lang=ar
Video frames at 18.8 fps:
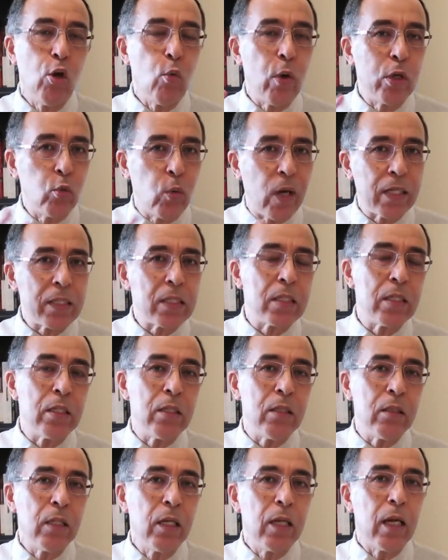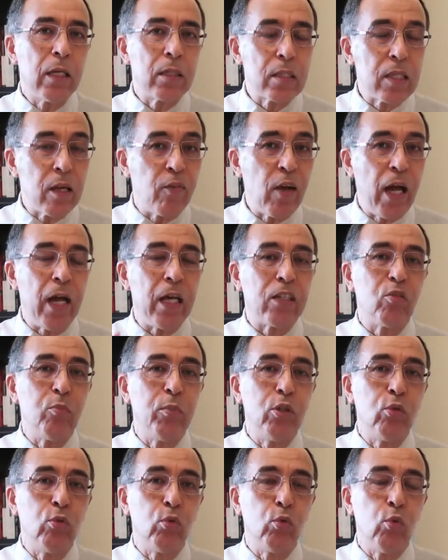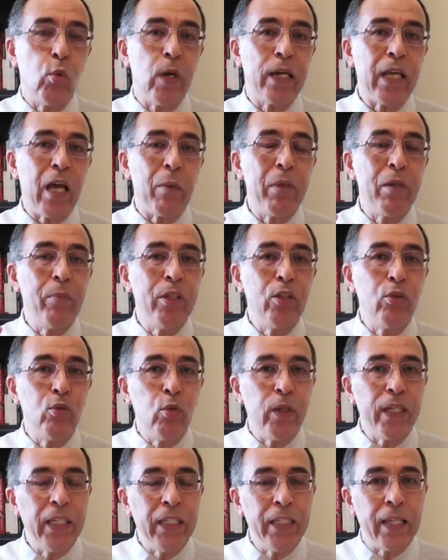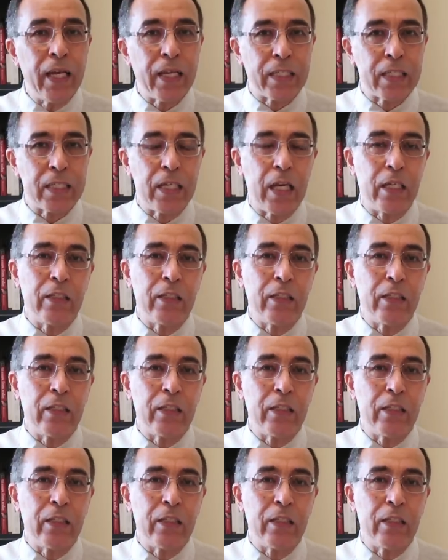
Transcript: ويخزن صفحات منه ويعمل منه إندكس